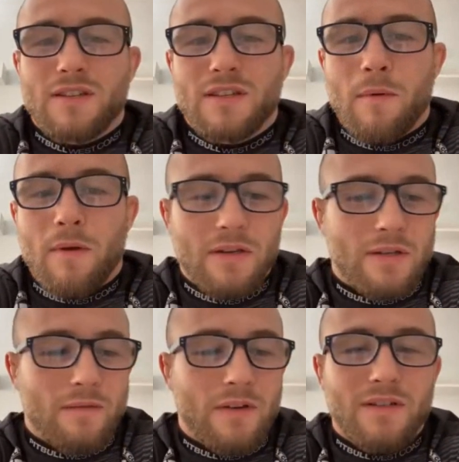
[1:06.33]
nie mam jakichś
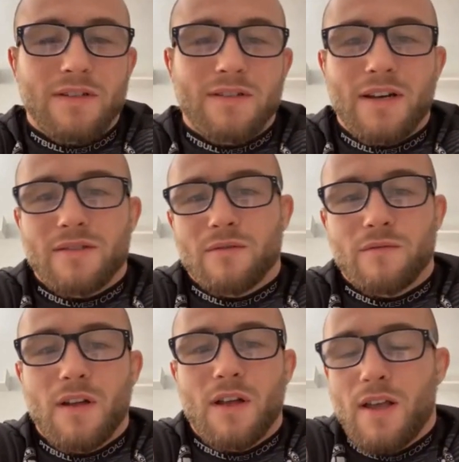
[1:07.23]
tam większych stresów.
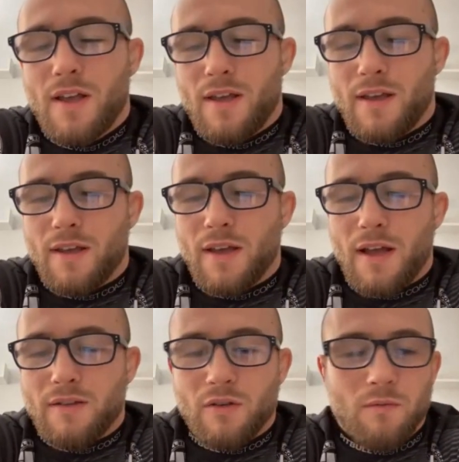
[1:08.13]
E,
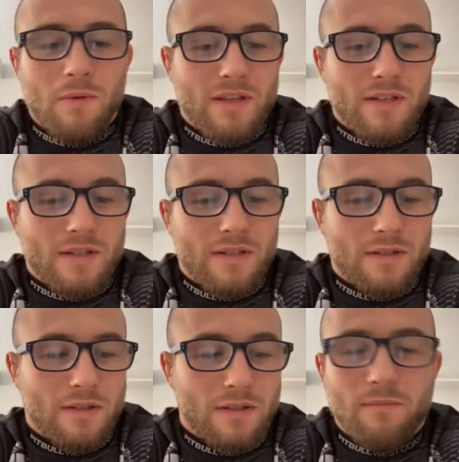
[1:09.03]
a to chyba też jest e,